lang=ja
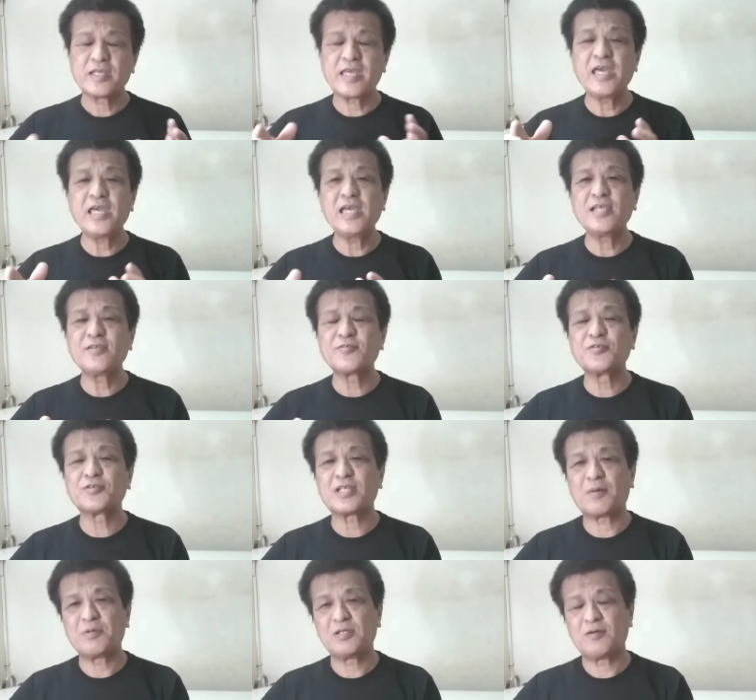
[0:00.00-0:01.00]
経営す
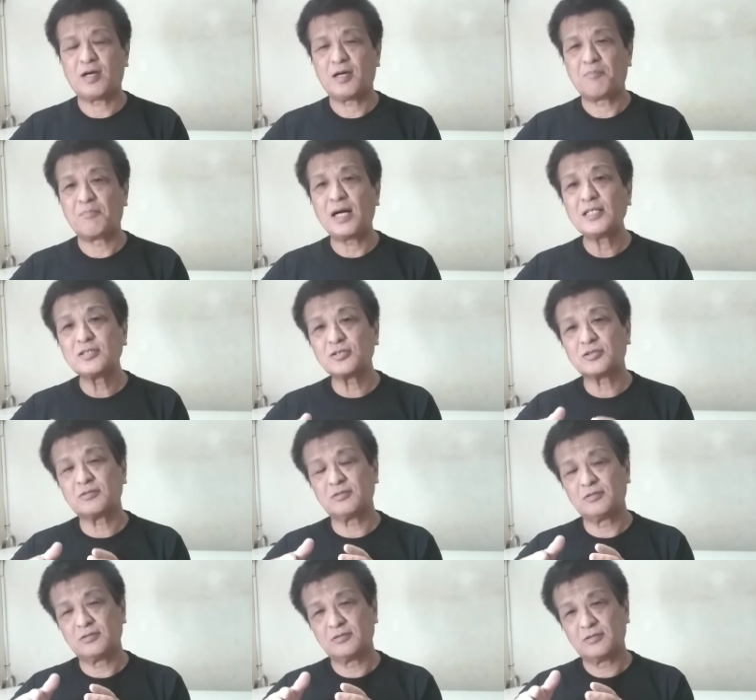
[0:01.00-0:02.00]
るためにはまず
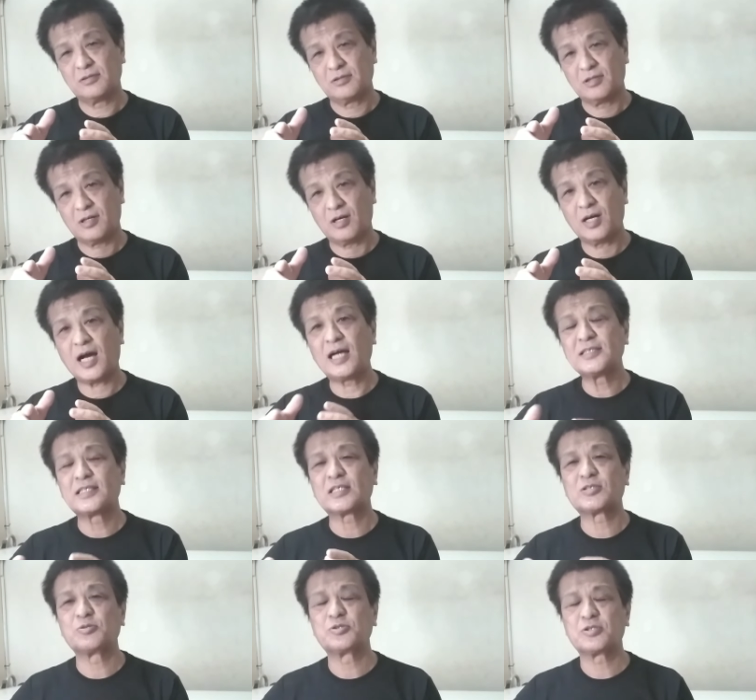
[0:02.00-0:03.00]
挨
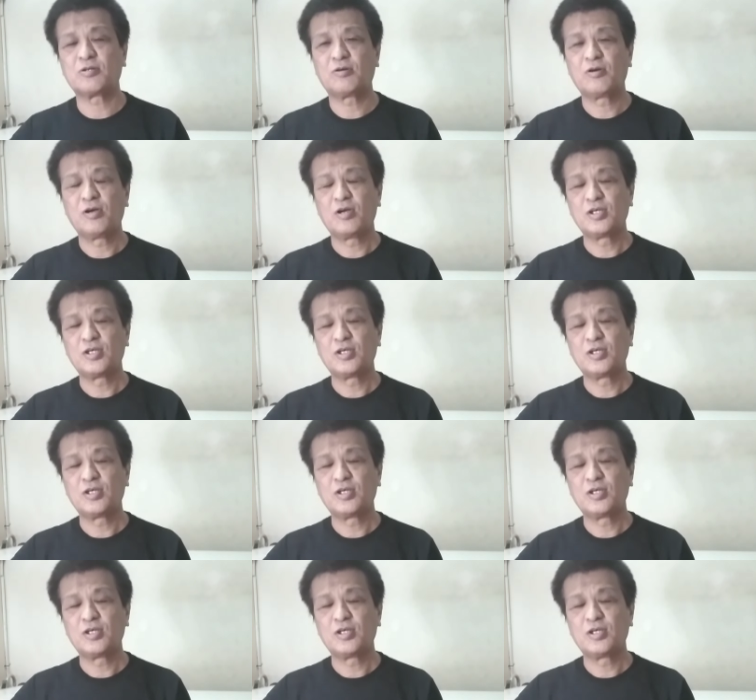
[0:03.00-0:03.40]
拶をしろ